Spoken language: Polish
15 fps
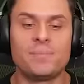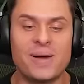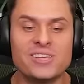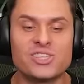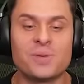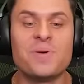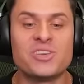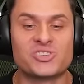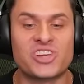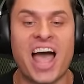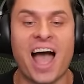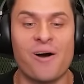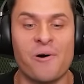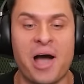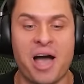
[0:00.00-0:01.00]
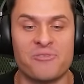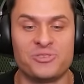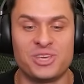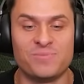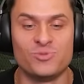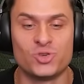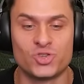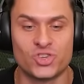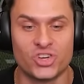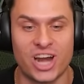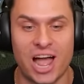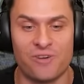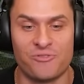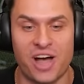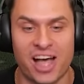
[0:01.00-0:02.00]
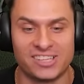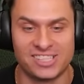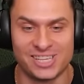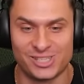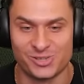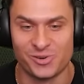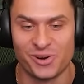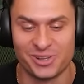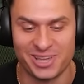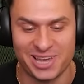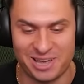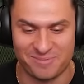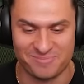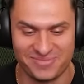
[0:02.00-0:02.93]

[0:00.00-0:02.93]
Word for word: I będzie mieszkała w nim żyrafa ze słonie.